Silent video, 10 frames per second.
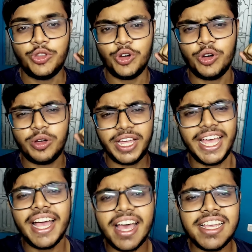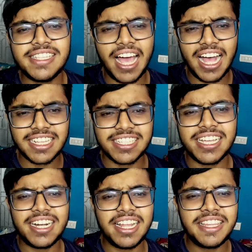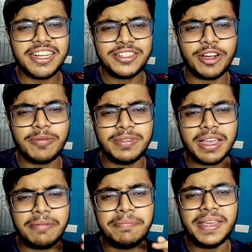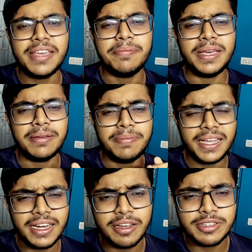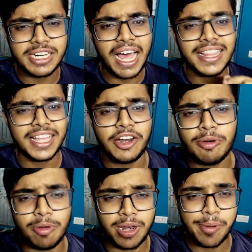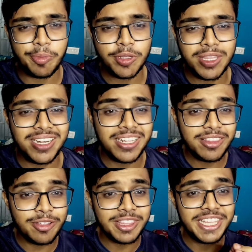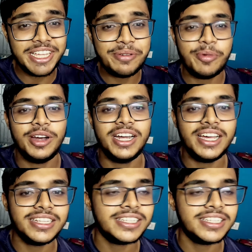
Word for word: তো হে গাইজ আজকের রাতের সব থেকে বিগ বিগ বিগ নিউজ রাত কেন বললাম বত্রিশ দিন তো দিন বলি ঠিক